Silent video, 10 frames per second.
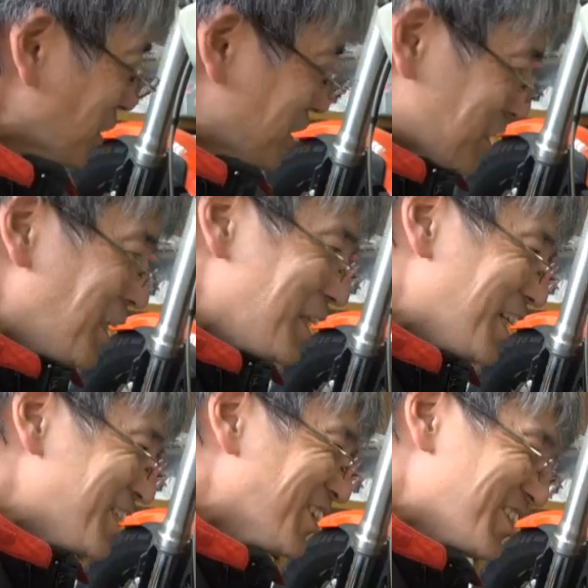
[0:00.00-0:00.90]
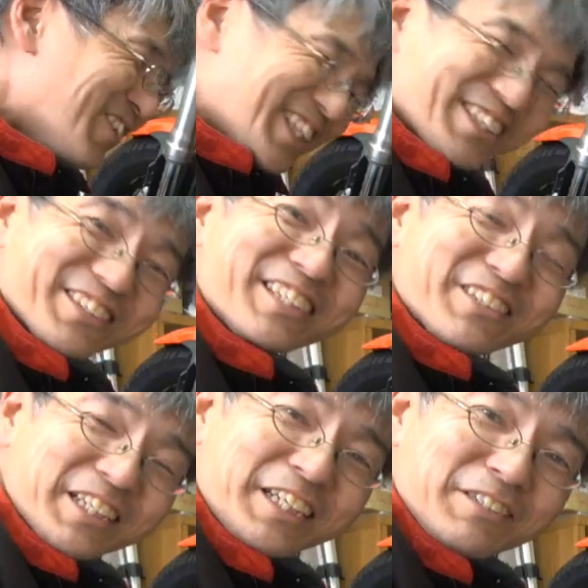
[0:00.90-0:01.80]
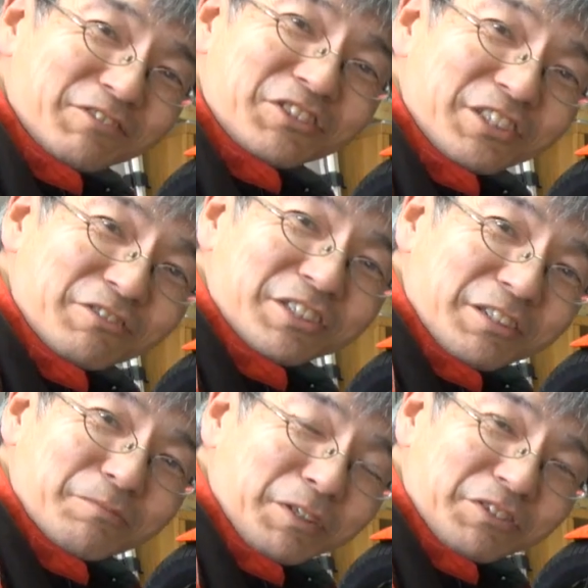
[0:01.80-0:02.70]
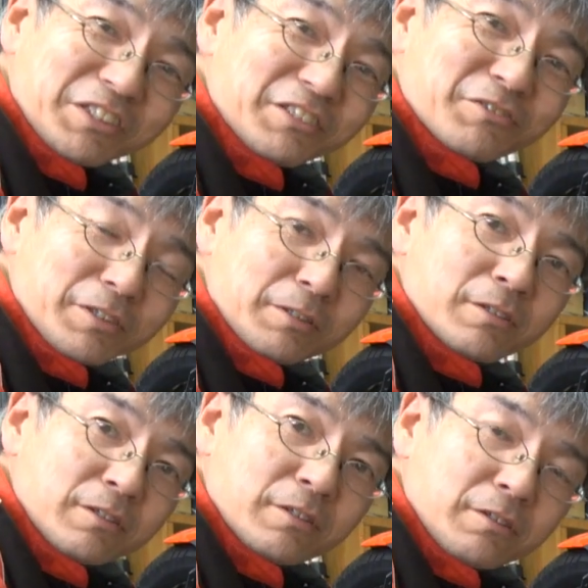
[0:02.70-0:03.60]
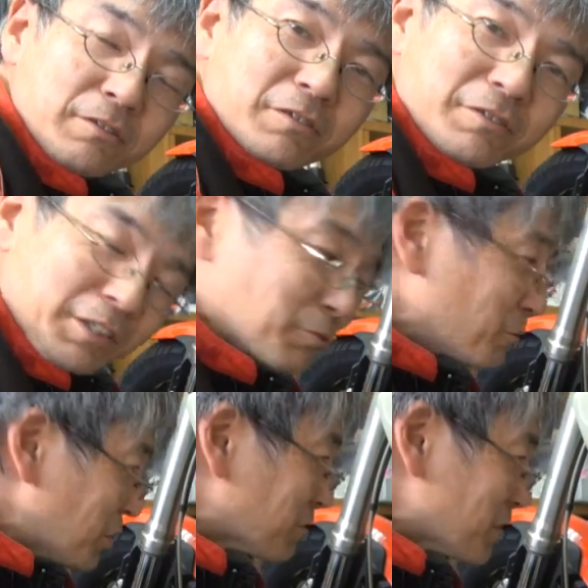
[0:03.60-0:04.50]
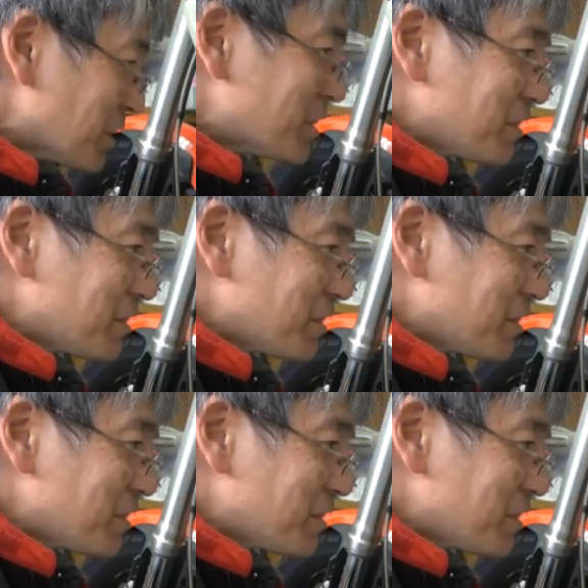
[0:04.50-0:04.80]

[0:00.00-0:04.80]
ちょっと待ってくださいうちで売ったバイクじゃないですよねったとこ行ってください「